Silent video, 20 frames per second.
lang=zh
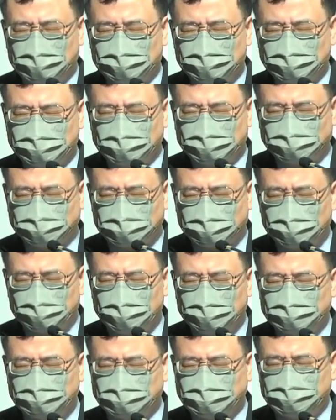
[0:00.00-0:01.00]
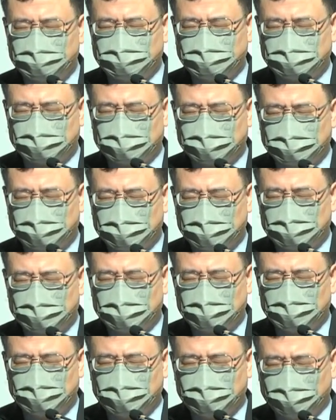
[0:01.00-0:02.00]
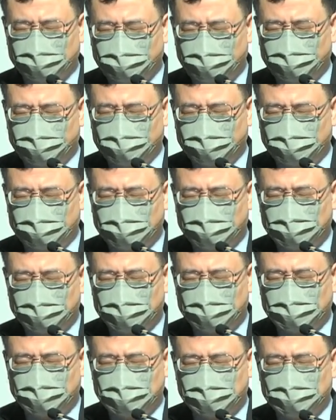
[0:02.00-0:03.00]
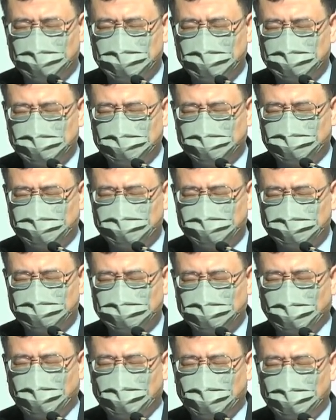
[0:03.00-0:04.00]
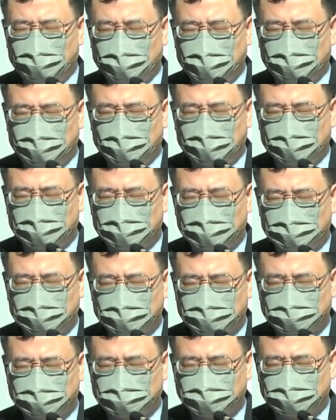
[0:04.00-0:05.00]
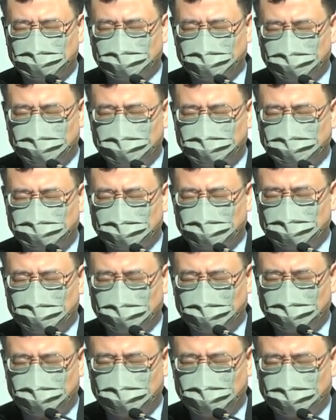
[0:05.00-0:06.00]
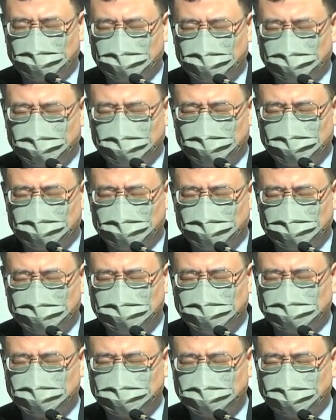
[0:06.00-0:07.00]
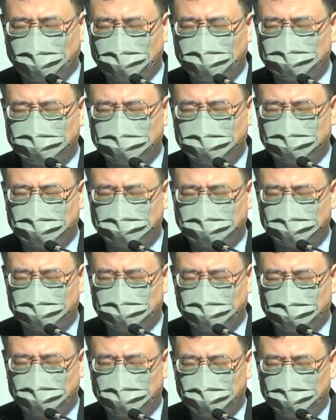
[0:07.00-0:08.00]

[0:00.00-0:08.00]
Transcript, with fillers: 用生命去见证，你的福音，因为你的道是唯一的真理，你是道路真理和生命。